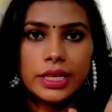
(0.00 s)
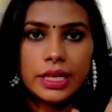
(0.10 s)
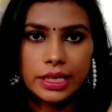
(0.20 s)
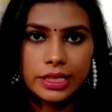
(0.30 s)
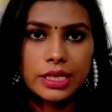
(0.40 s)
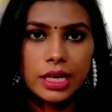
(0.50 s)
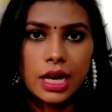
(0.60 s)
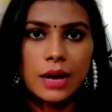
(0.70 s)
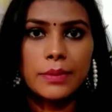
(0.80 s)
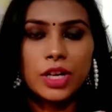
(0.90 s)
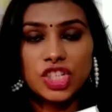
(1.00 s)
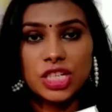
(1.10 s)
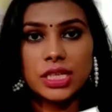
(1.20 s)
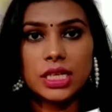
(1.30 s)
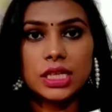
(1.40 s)
करेक्टिंग का काम अच्छे
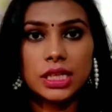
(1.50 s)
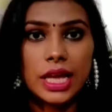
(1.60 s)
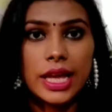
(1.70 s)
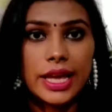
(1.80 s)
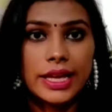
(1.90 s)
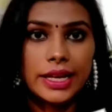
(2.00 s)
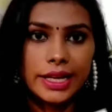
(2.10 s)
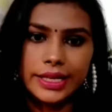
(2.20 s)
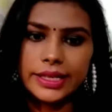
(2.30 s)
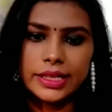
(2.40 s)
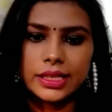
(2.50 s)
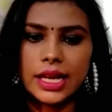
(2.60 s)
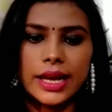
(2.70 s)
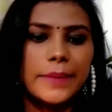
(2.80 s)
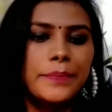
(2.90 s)
से करता है या नहीं करता
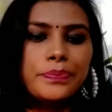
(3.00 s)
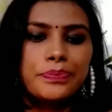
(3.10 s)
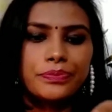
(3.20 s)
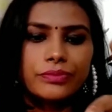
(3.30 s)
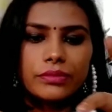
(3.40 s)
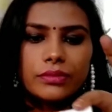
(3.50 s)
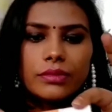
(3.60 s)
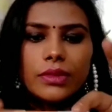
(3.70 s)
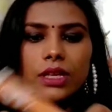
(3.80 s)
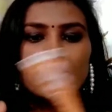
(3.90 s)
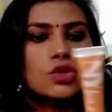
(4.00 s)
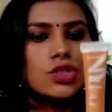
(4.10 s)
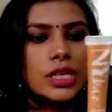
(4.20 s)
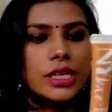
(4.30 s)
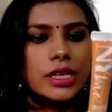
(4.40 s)
है सो so,
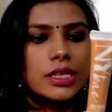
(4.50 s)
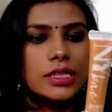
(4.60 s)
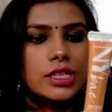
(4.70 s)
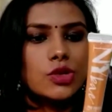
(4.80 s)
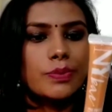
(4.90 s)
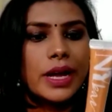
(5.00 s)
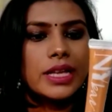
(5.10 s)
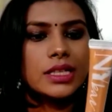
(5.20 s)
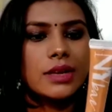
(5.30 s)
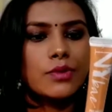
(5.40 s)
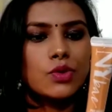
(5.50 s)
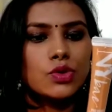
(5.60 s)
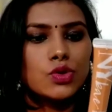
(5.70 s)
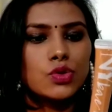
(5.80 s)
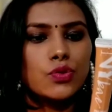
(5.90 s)
चलिए इसकी जो प्राइस है वो
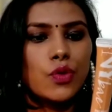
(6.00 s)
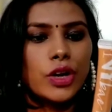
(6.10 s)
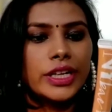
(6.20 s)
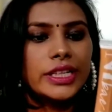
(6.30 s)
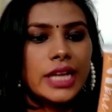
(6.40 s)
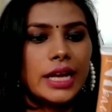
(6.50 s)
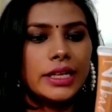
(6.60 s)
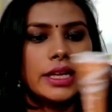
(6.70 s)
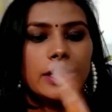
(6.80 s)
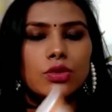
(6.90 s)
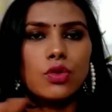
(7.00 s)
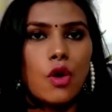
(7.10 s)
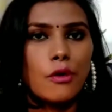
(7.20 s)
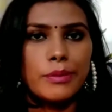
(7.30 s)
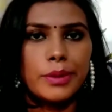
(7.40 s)
टू फोर्टी नाइन है तो
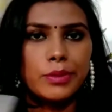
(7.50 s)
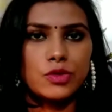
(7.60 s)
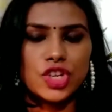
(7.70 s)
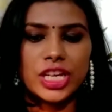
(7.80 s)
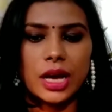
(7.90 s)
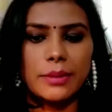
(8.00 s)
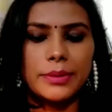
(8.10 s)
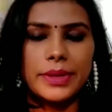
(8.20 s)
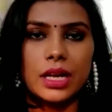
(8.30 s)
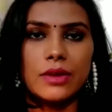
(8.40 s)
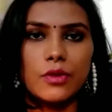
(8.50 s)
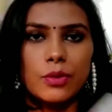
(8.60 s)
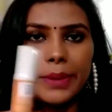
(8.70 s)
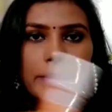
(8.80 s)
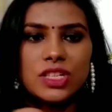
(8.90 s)
ऑफ में मुझे क्या में मिला वो
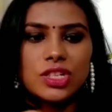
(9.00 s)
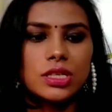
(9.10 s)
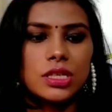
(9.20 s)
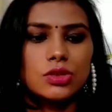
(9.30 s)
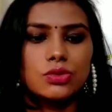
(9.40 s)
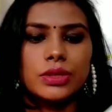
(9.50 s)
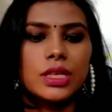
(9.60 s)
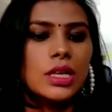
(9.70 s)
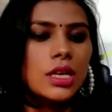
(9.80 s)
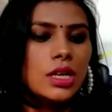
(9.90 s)
मैं मेंशन कर दूंगी